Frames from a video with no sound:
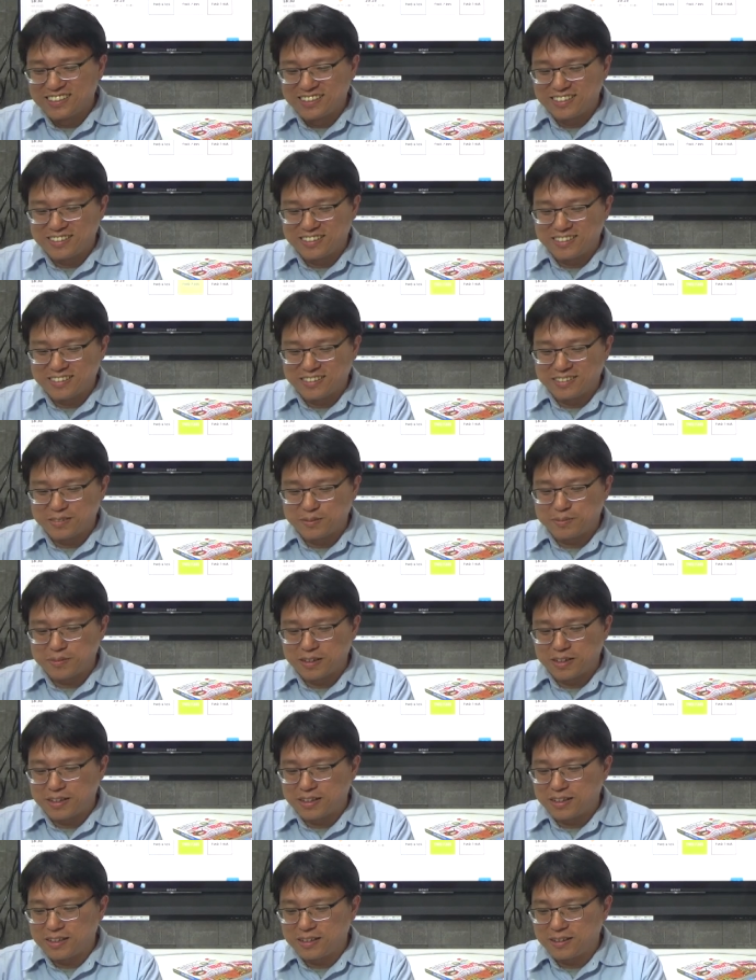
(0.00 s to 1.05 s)
哦
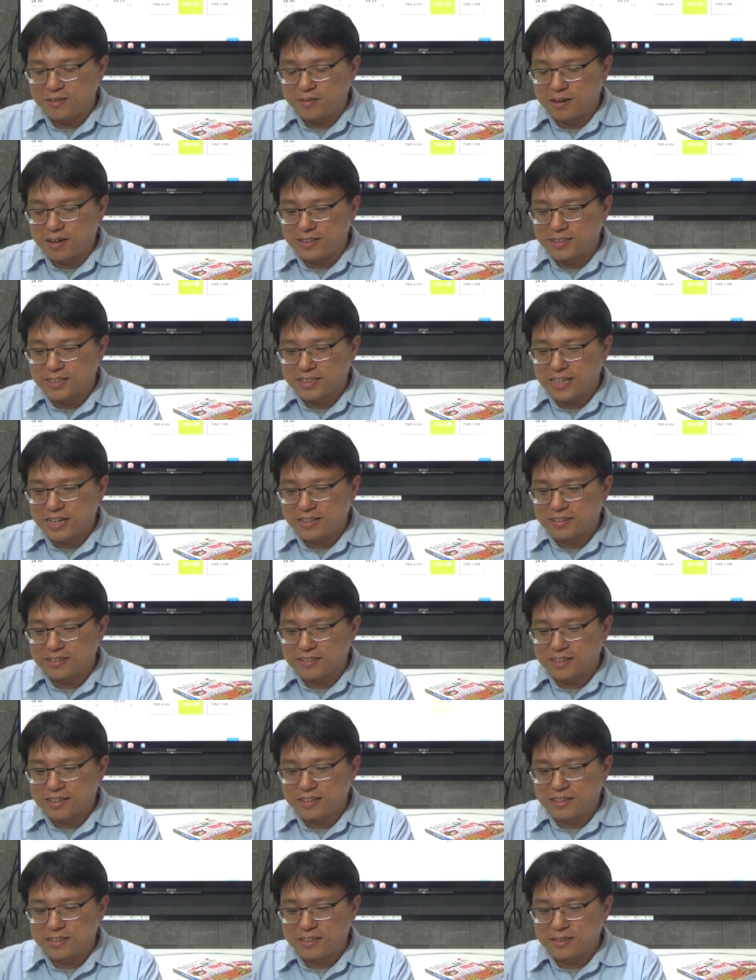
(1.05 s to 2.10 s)
呃晚上
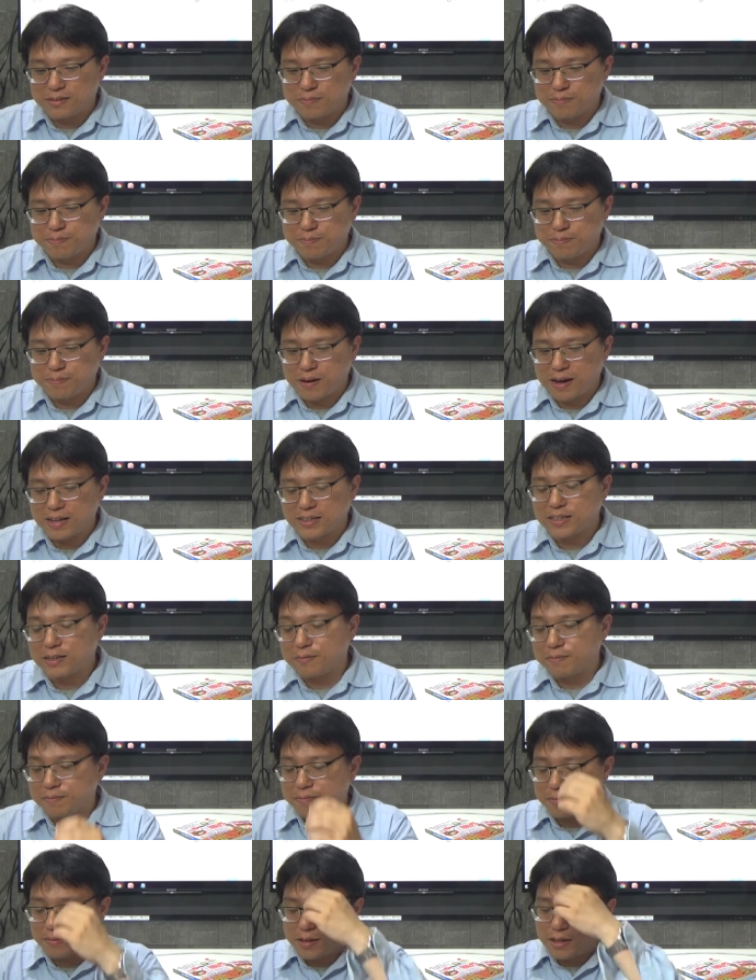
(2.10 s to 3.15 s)
的八点
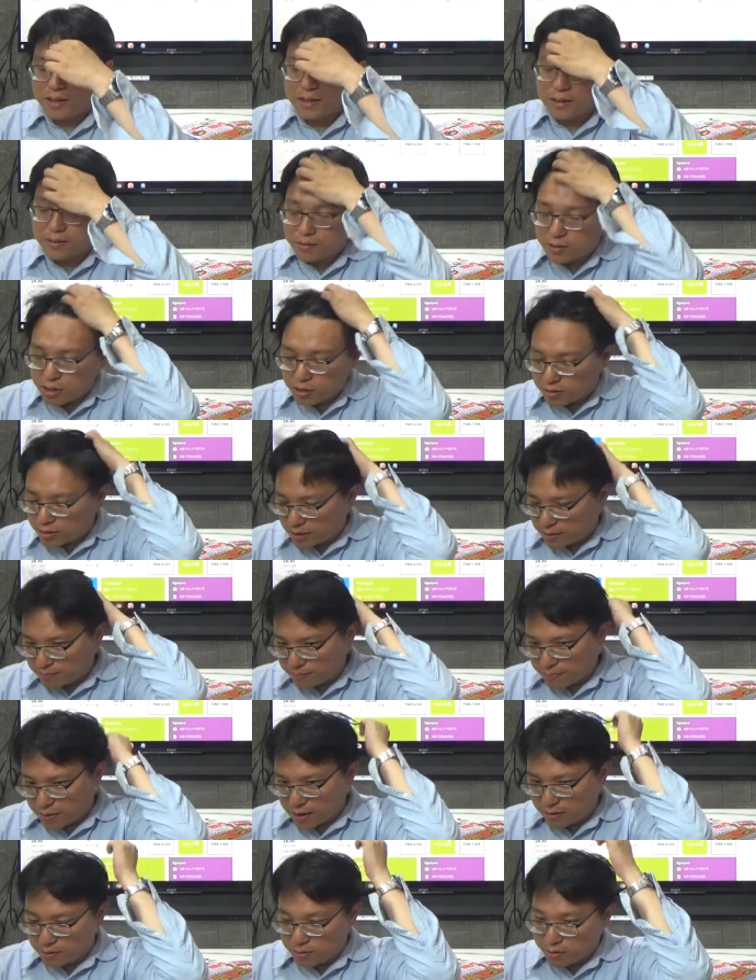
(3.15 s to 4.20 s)
呃六点
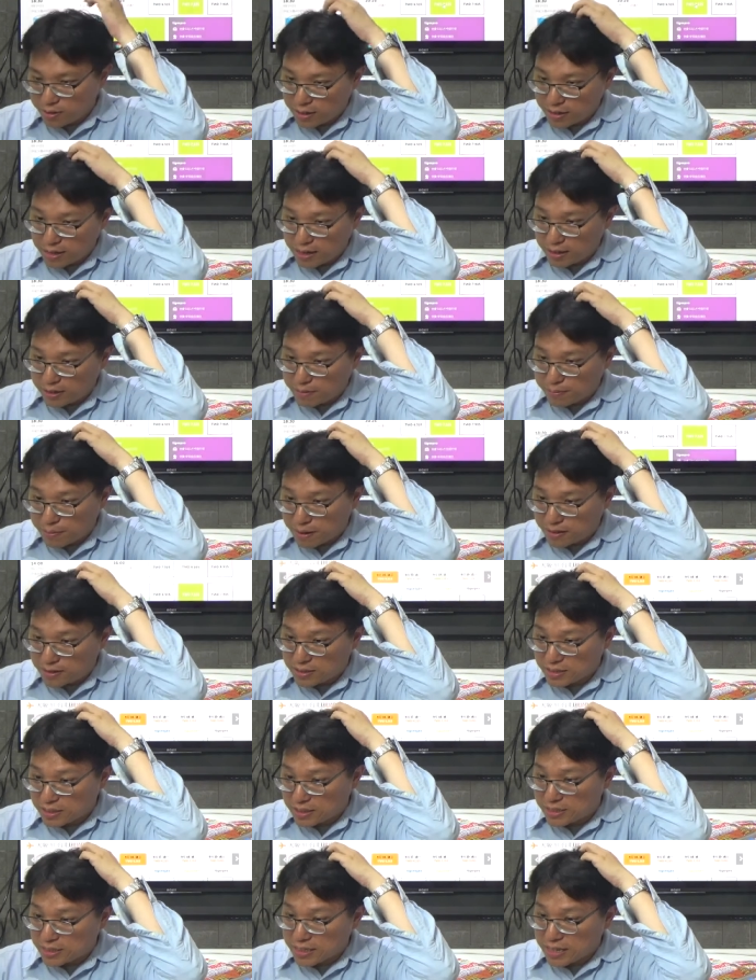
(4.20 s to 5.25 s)
半回来的班
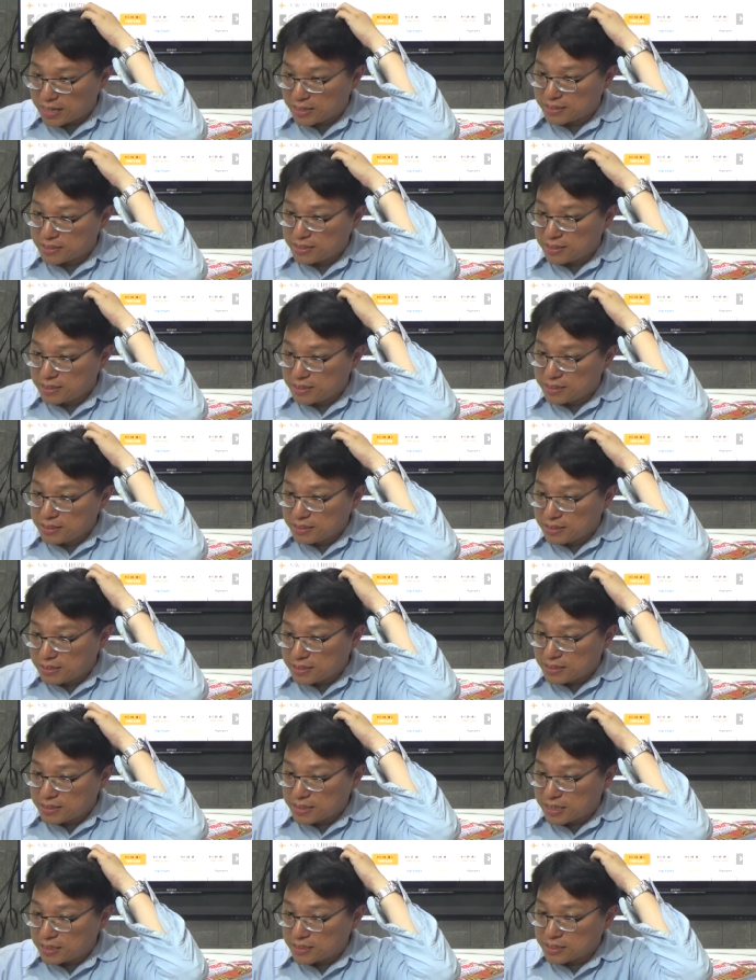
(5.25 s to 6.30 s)
机，你看
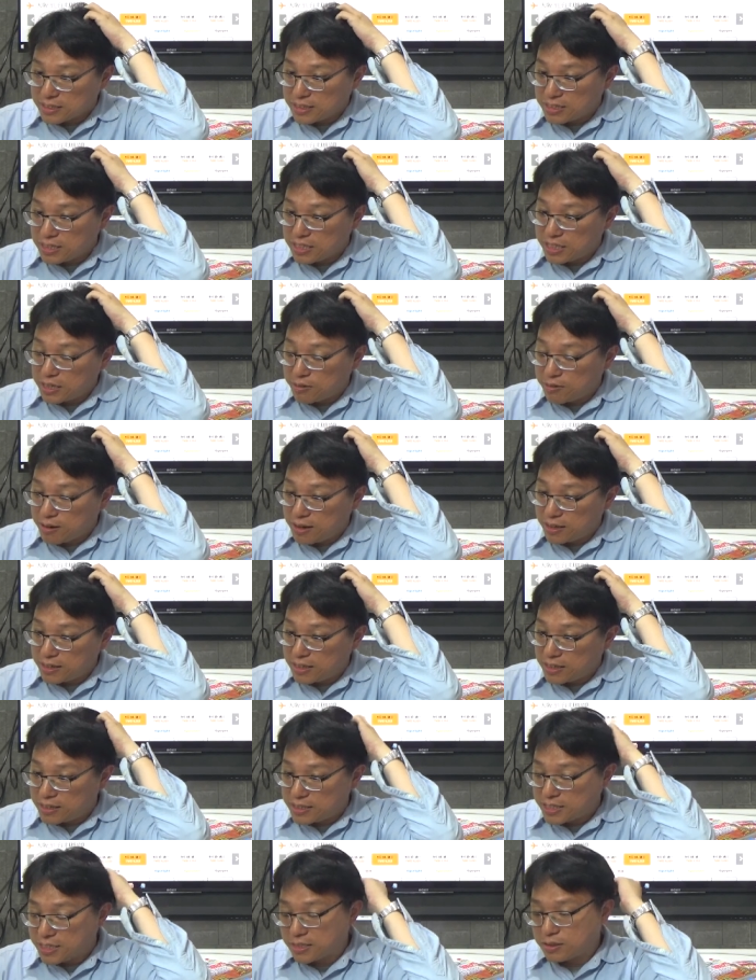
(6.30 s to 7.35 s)
这样子一万
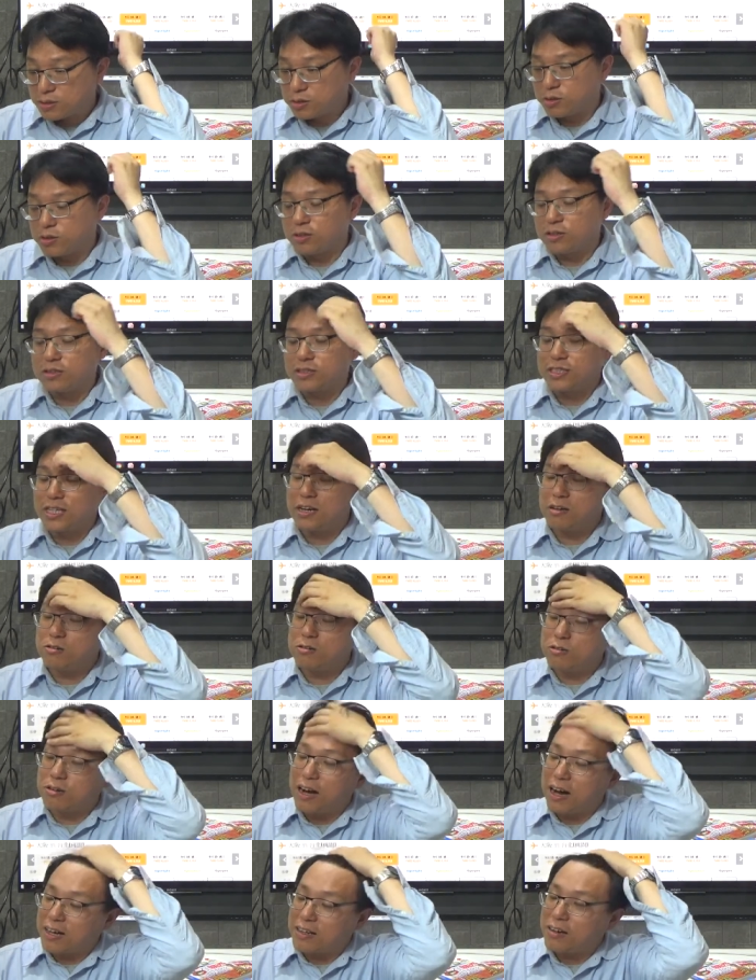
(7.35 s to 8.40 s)
一千多，像
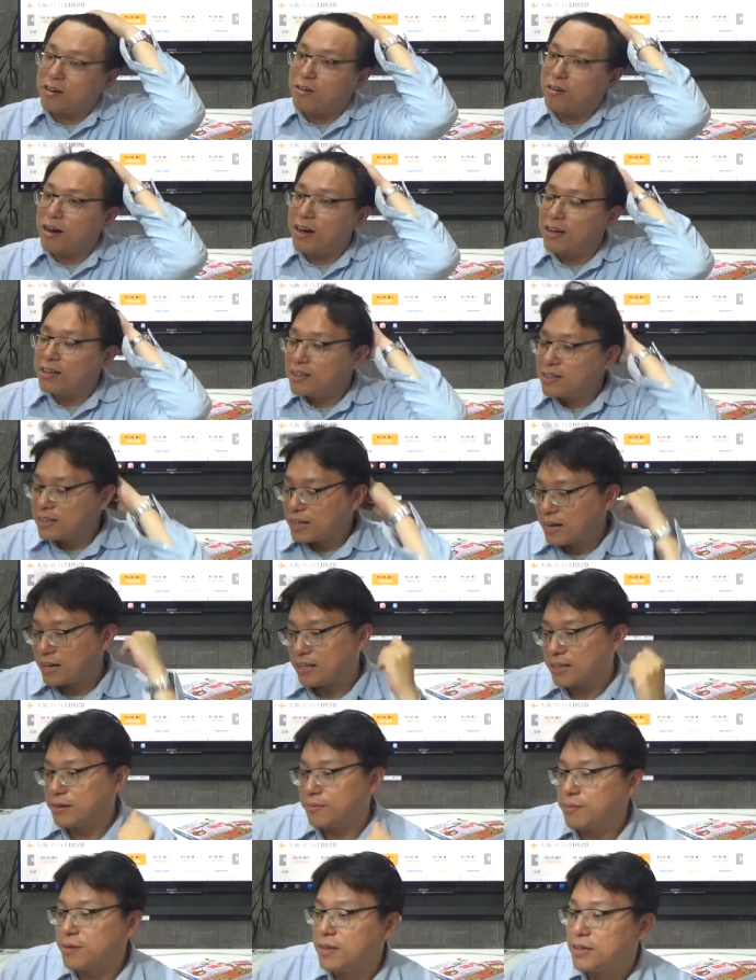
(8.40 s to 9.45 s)
虎航的话，那
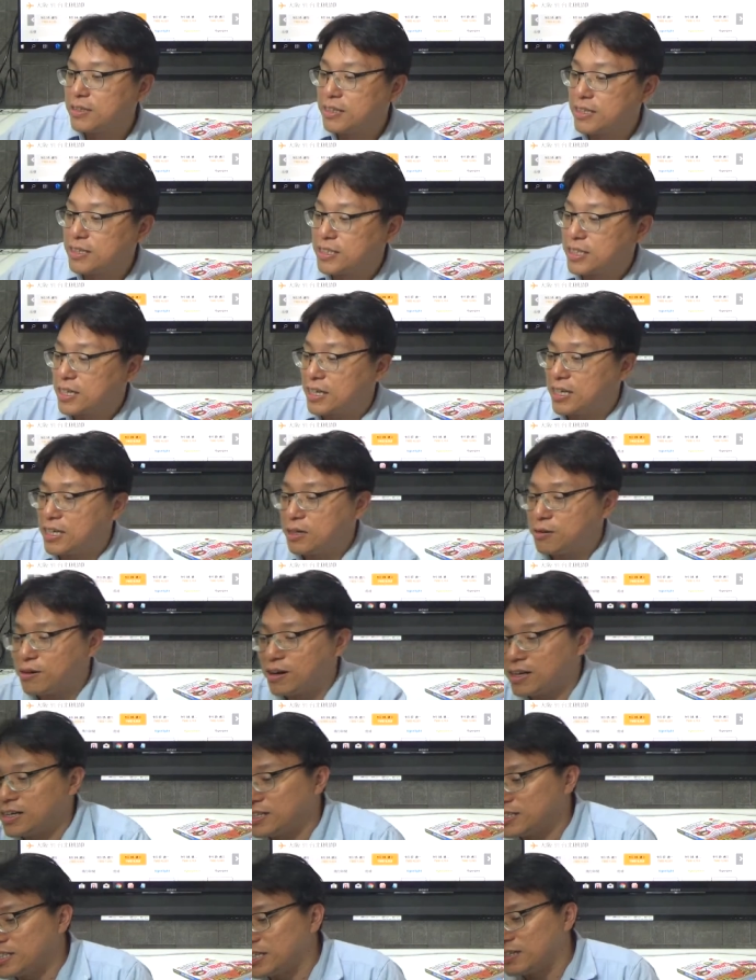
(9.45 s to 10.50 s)
你你这个一
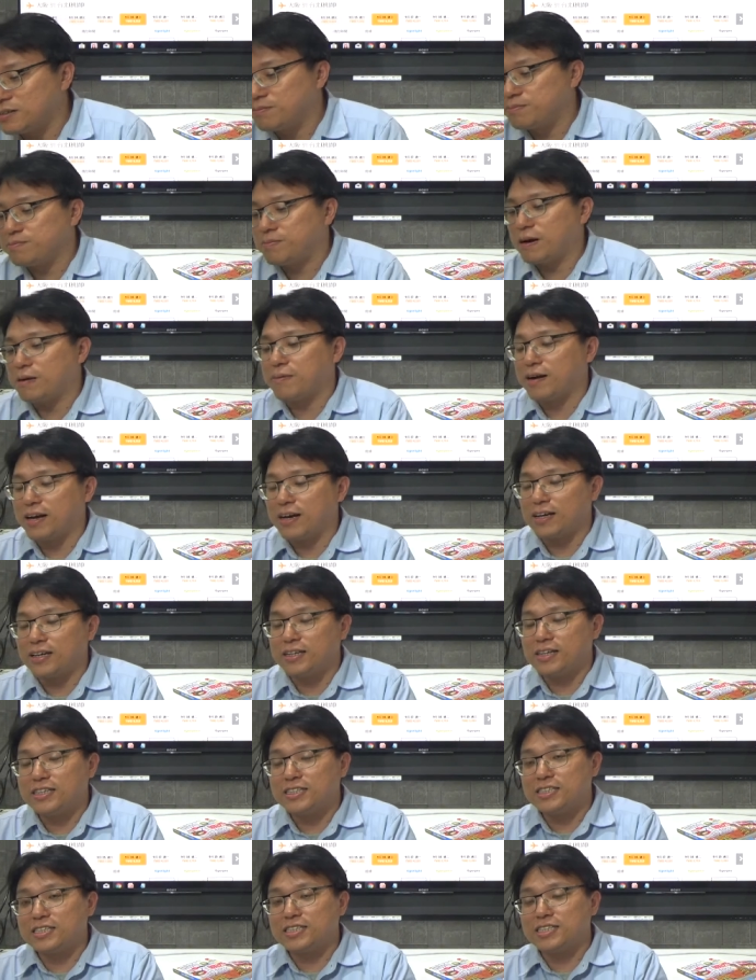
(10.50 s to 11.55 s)
万一千八百
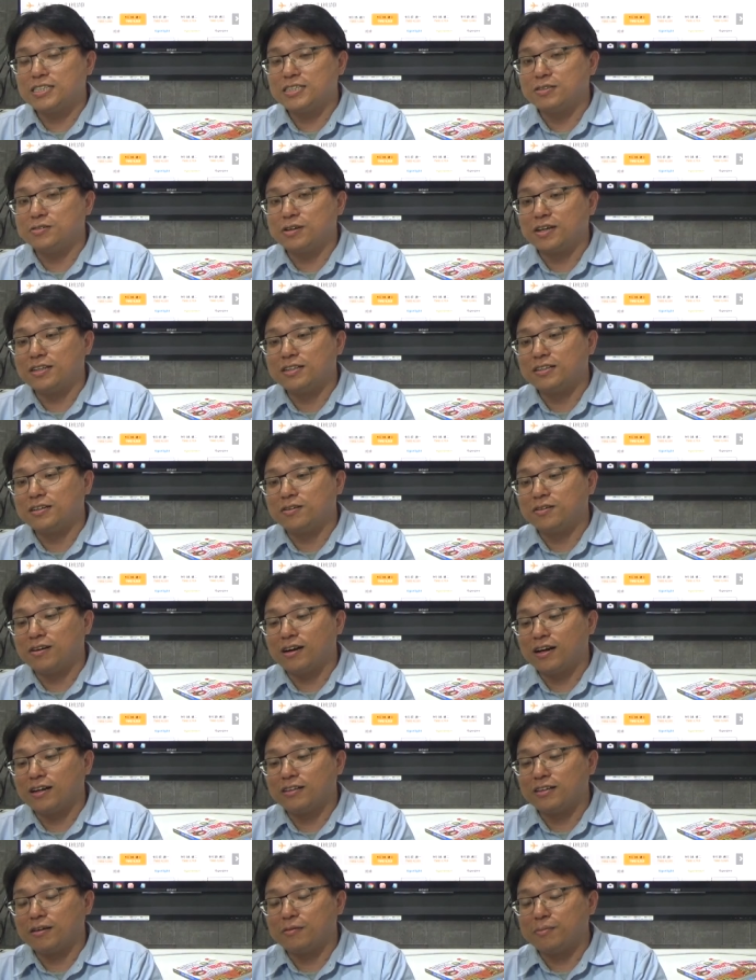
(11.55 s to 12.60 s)
一十四元的
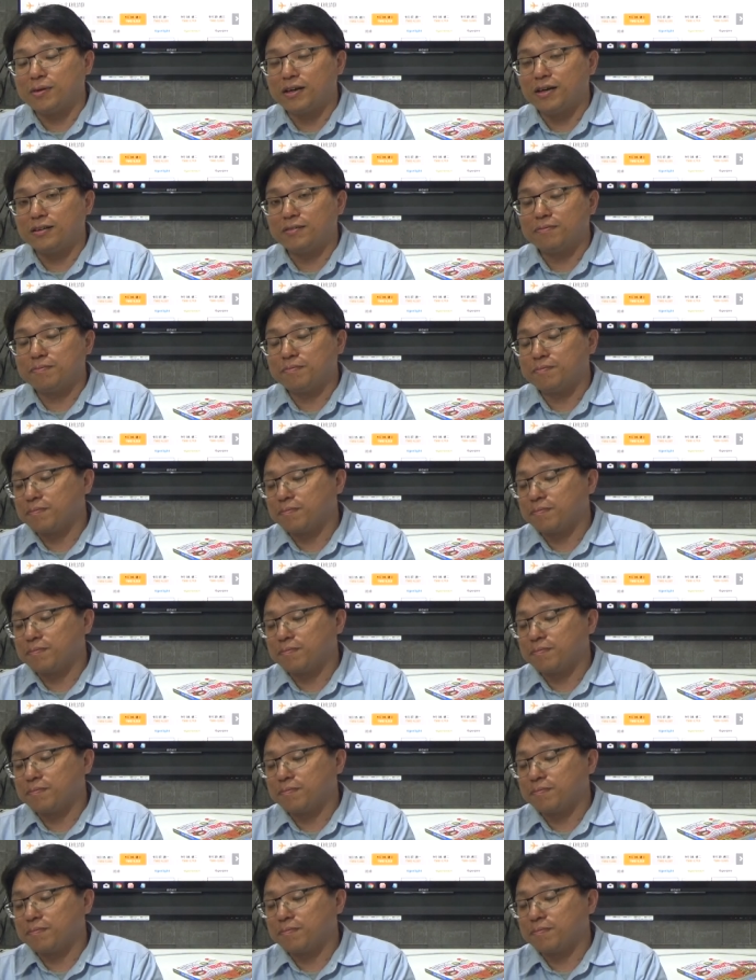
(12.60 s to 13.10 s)
话，里面